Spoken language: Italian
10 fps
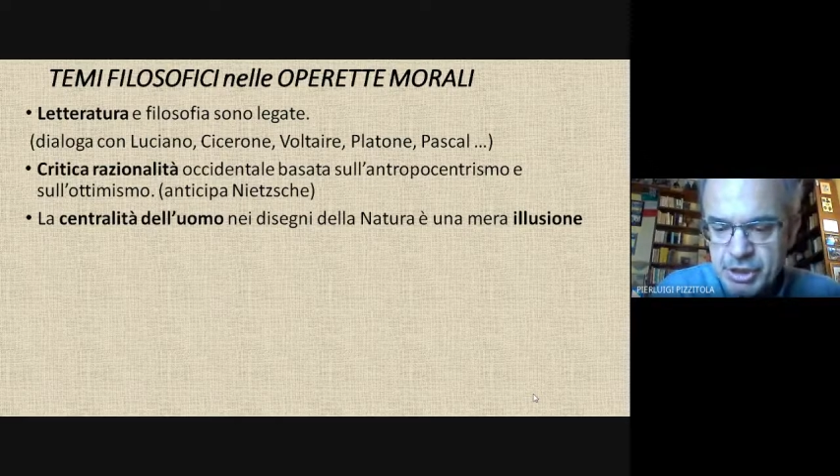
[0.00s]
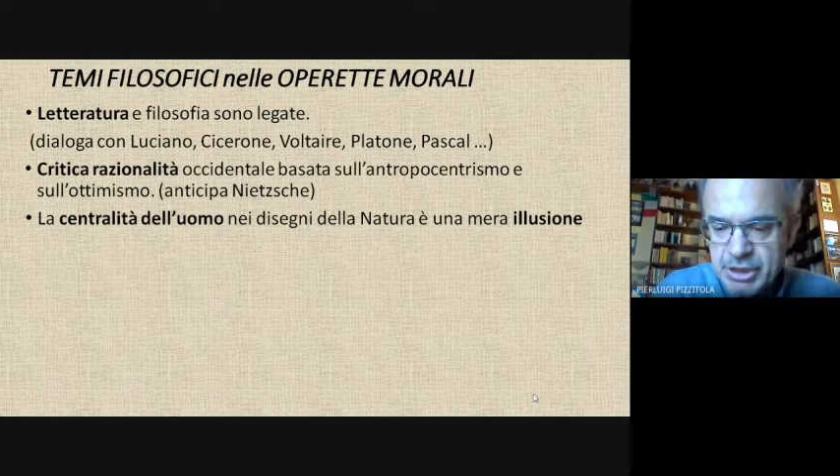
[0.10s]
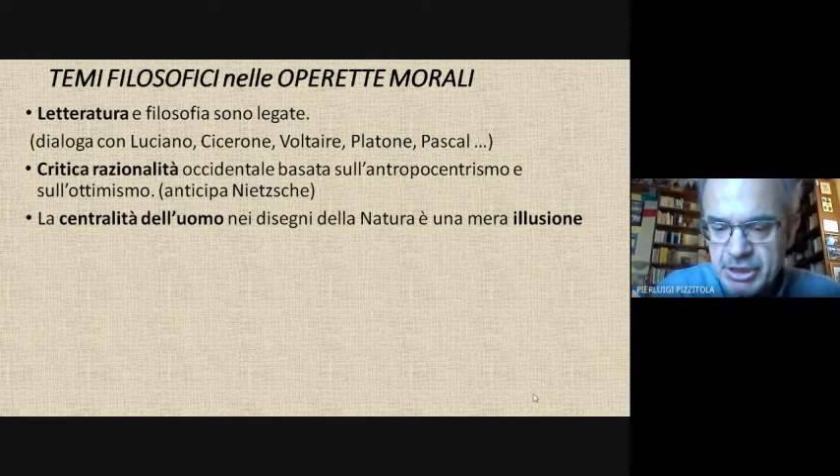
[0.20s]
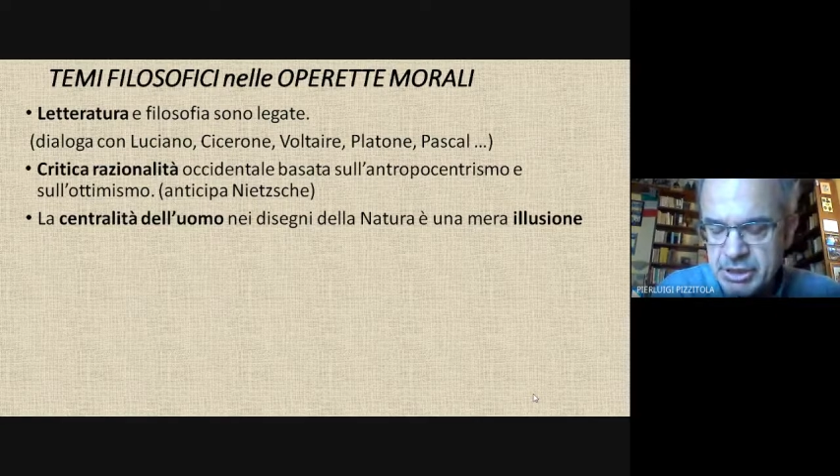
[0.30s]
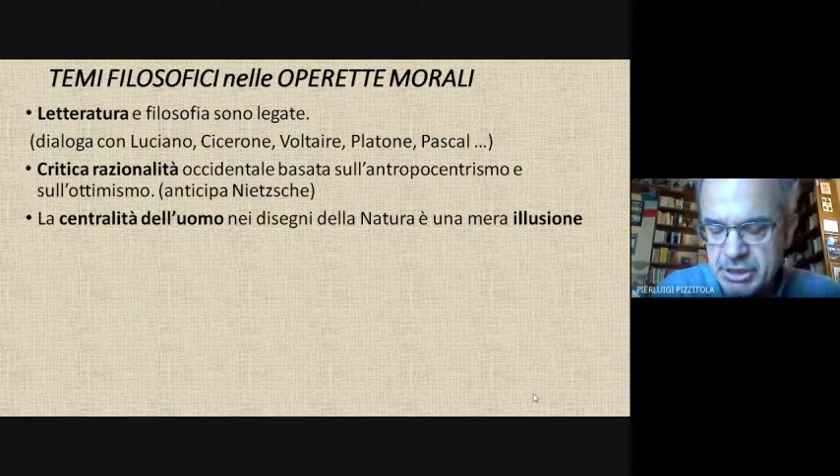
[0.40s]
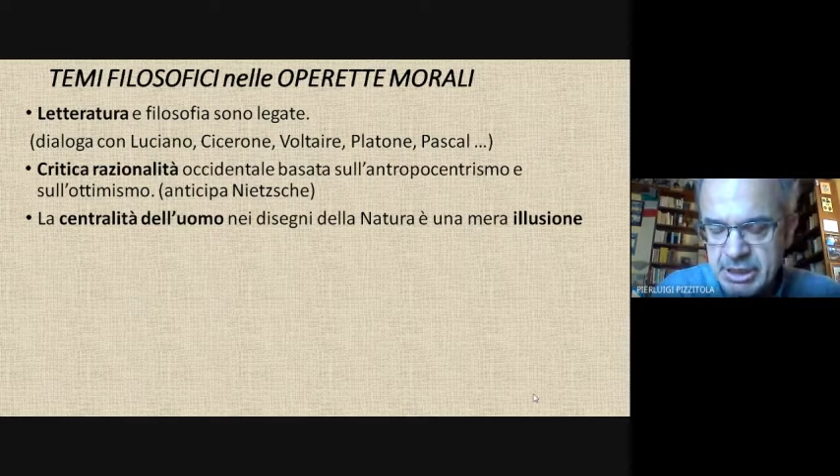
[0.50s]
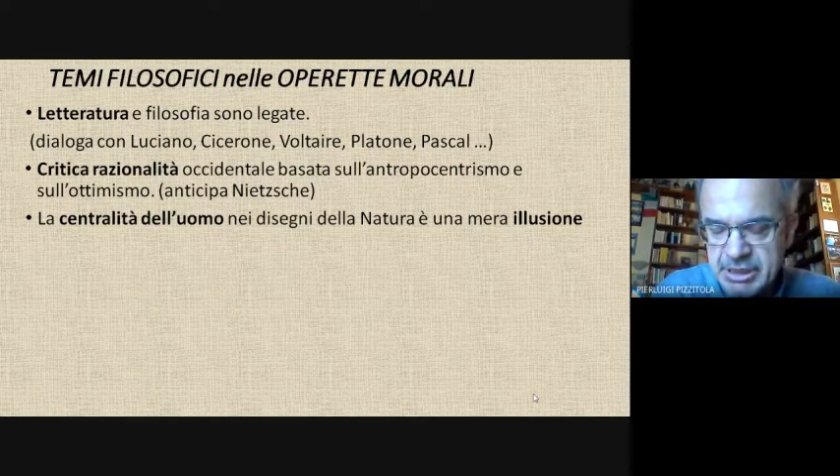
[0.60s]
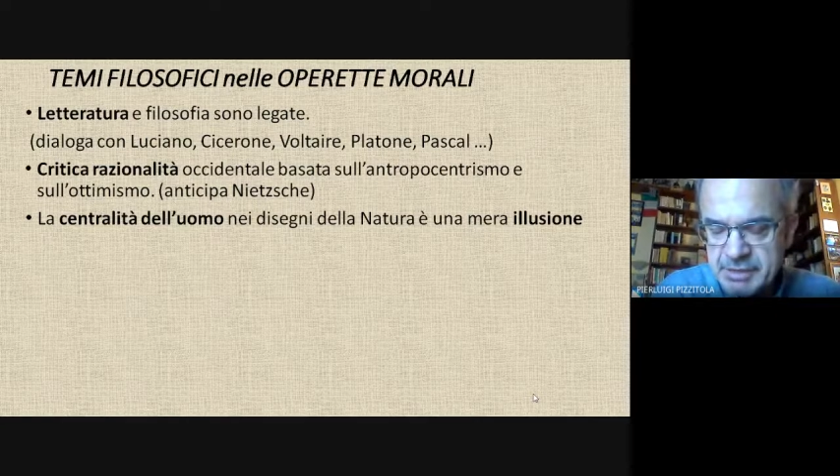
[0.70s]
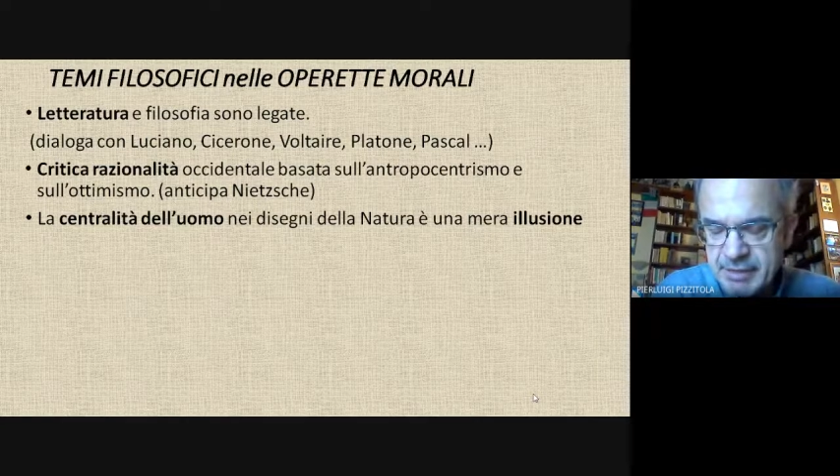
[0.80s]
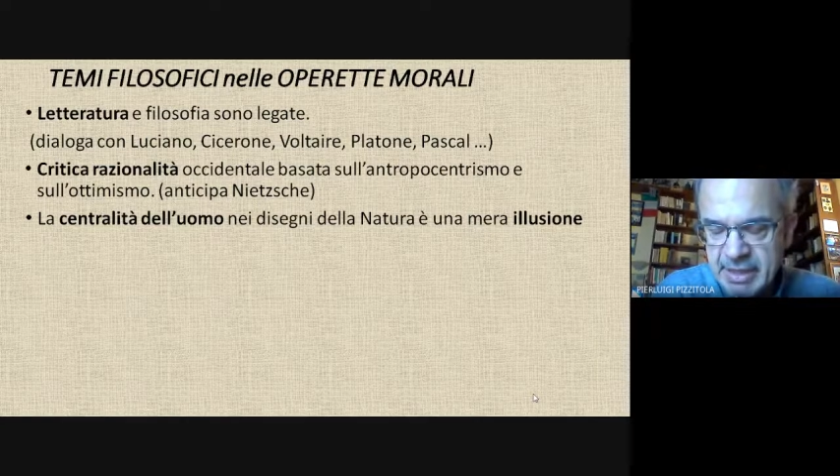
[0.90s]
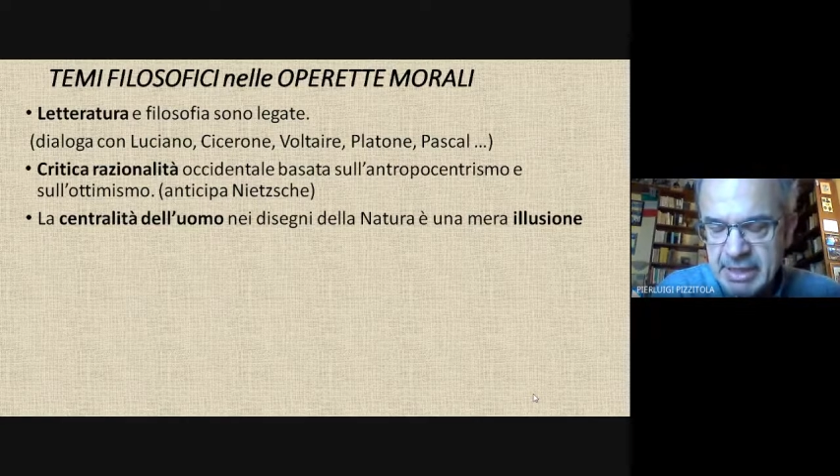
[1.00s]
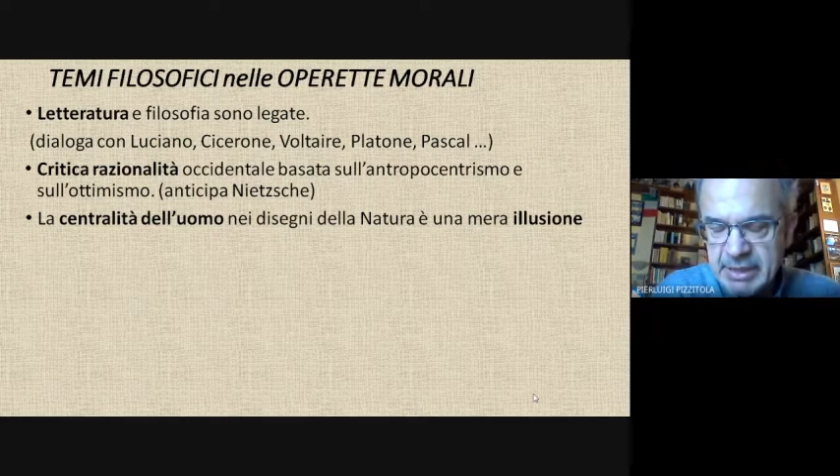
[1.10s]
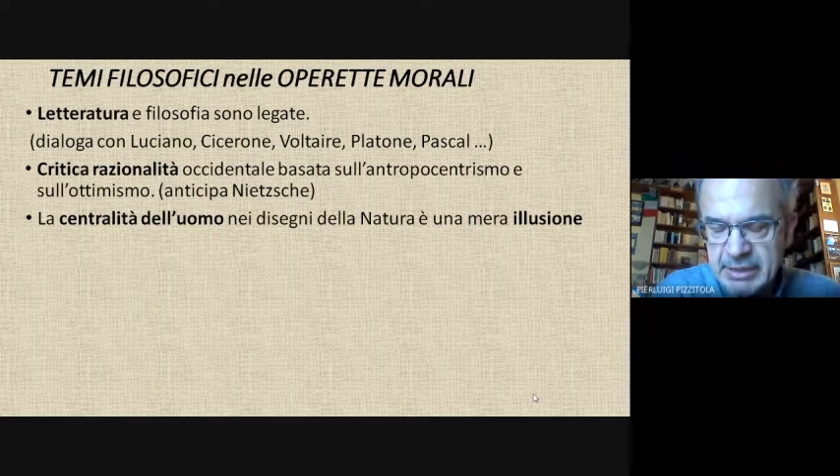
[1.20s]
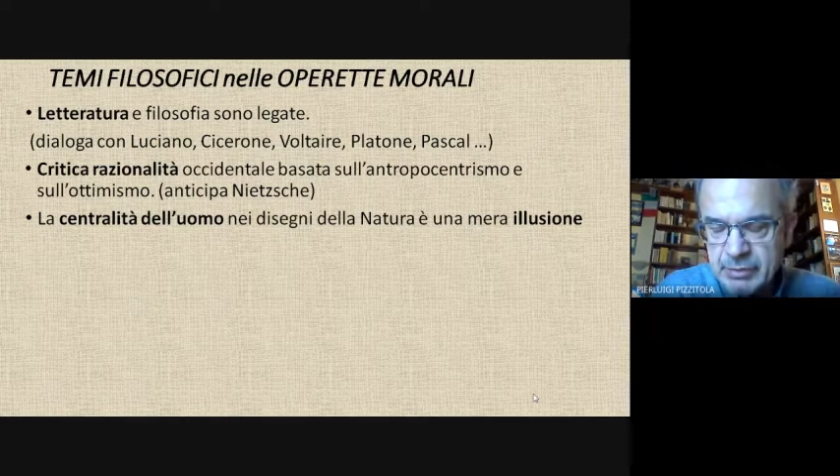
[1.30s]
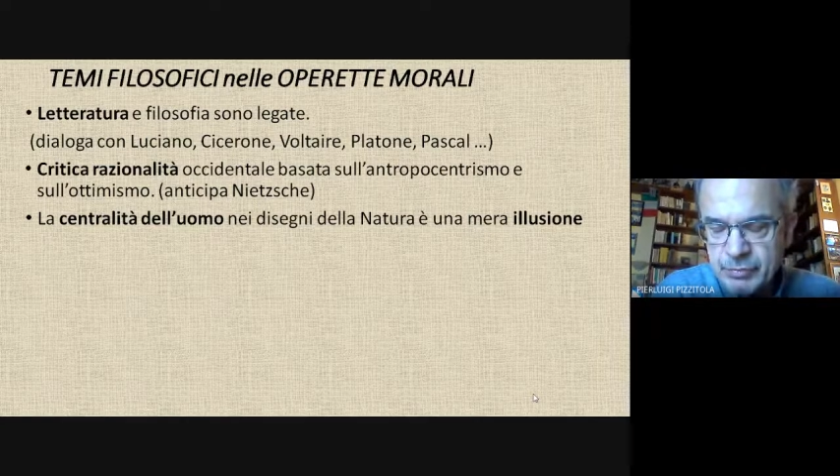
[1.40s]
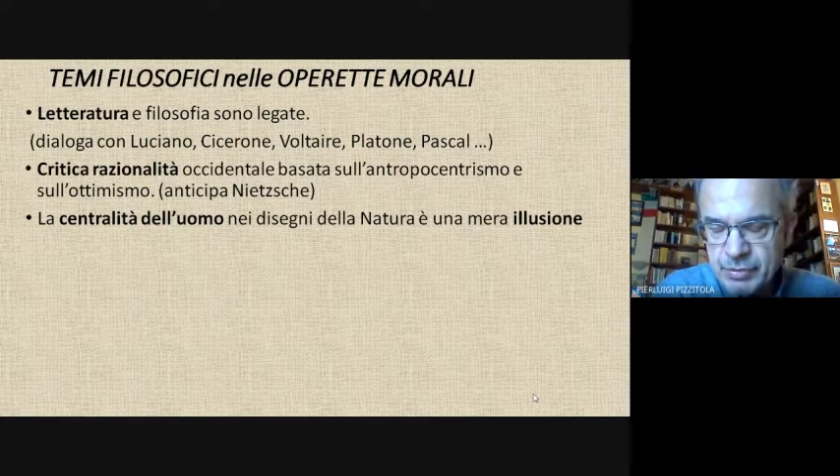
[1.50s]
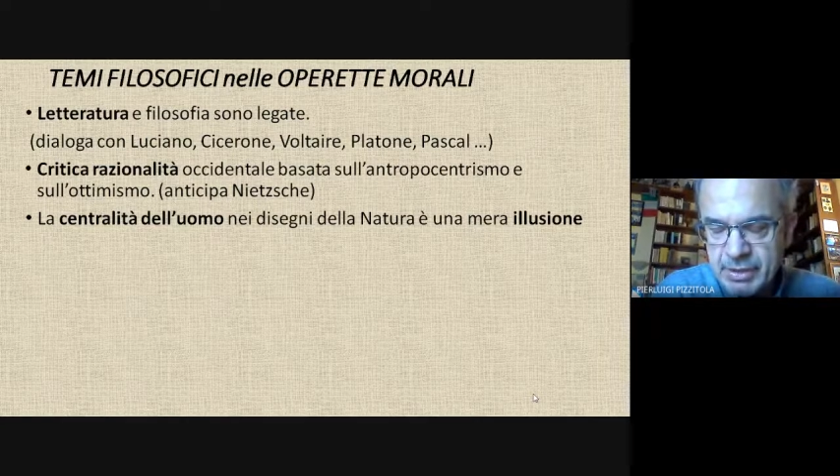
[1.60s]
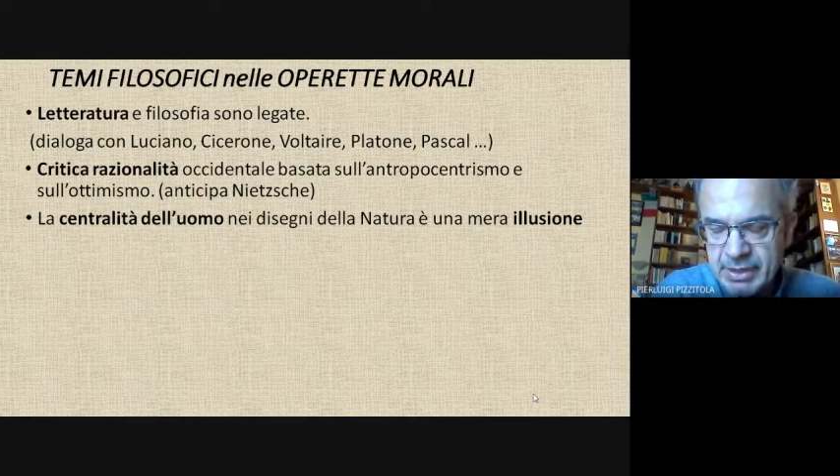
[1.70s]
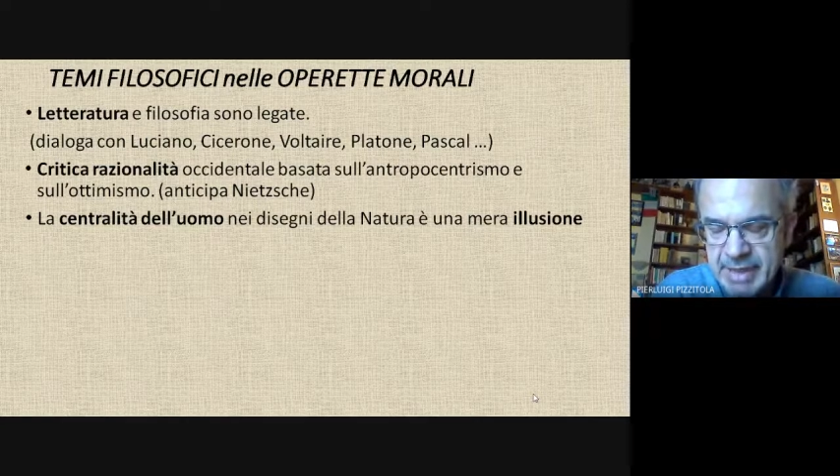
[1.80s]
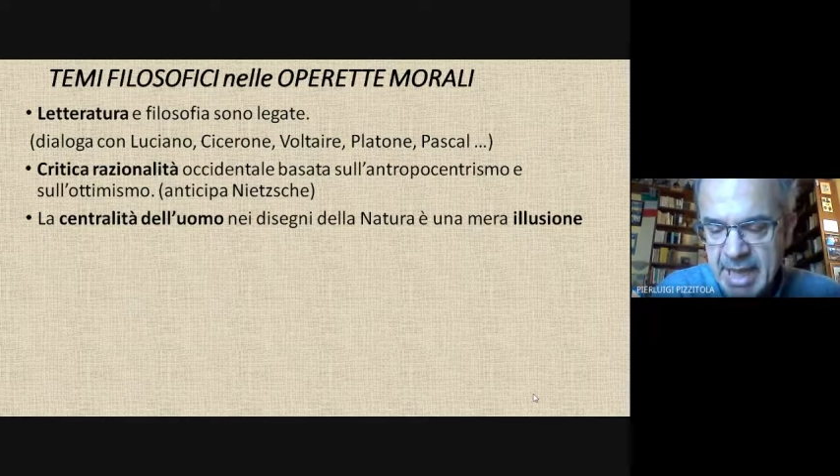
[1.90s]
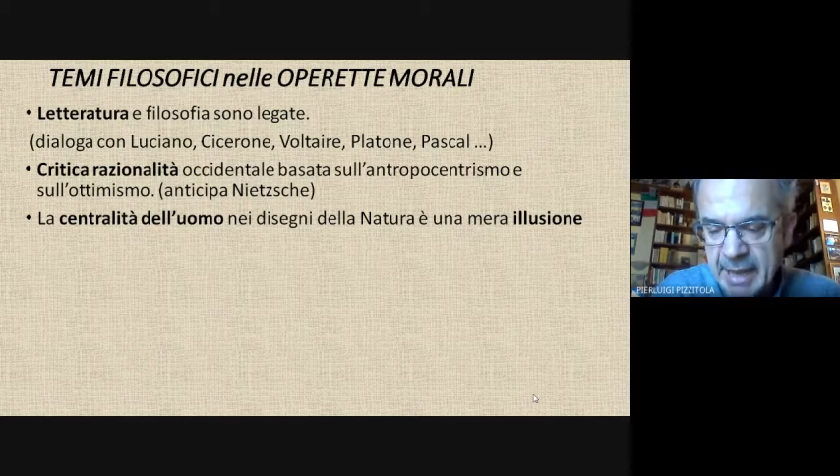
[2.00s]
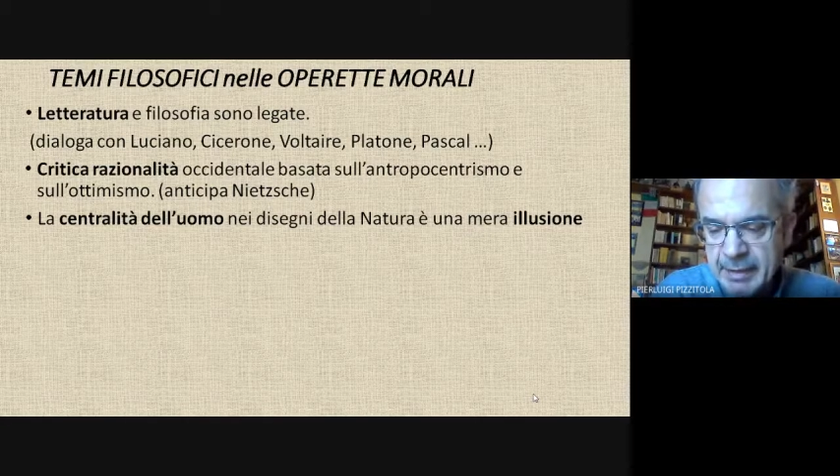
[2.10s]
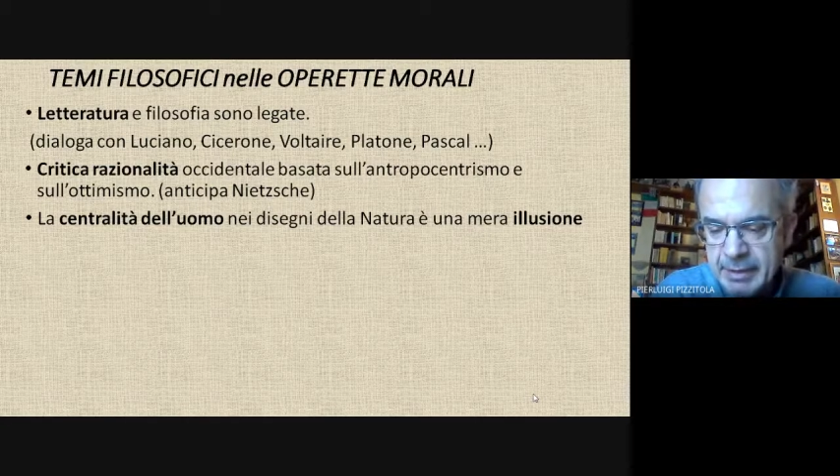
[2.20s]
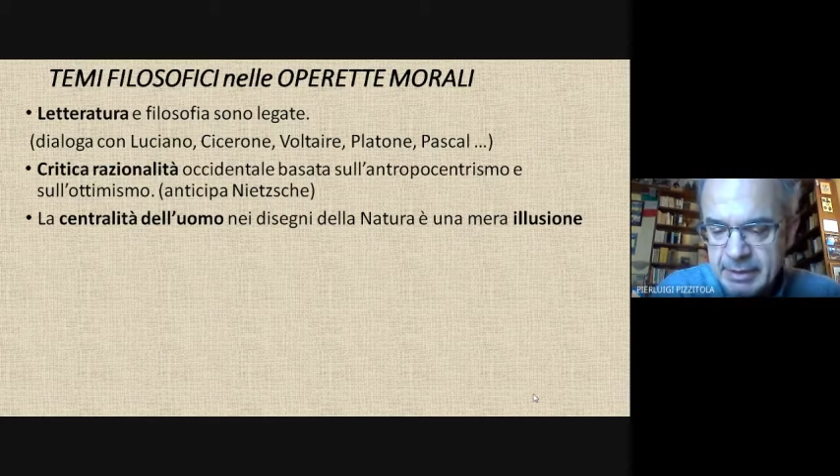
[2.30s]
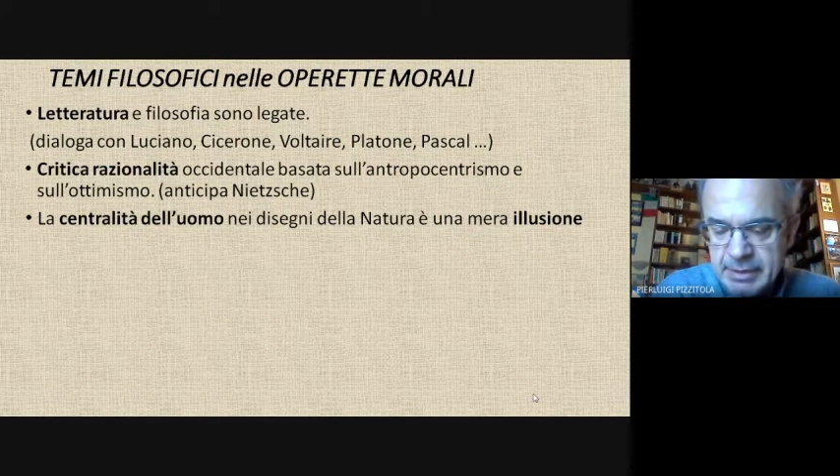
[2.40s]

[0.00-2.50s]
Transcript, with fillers: ci, ce ne svela l'illusorietà.